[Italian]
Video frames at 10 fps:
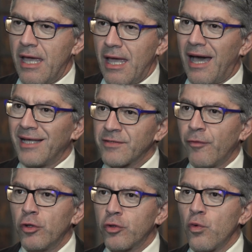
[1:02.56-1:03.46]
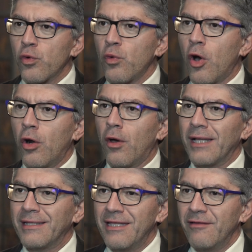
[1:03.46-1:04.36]
eh, ha svolto un
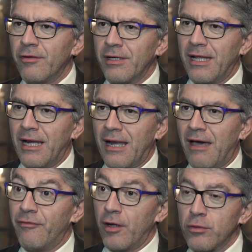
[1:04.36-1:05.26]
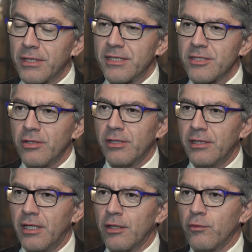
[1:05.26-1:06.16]
ruolo attivo nella
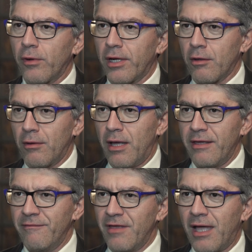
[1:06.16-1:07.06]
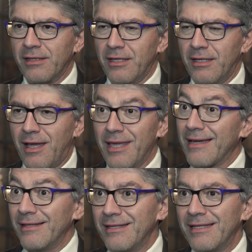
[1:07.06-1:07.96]
valutazione dei curricula inviati
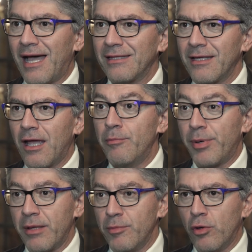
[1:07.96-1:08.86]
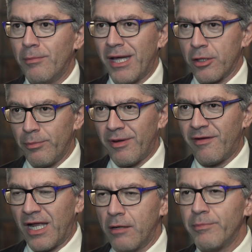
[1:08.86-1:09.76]
dai candidati al premio Mario Pavan.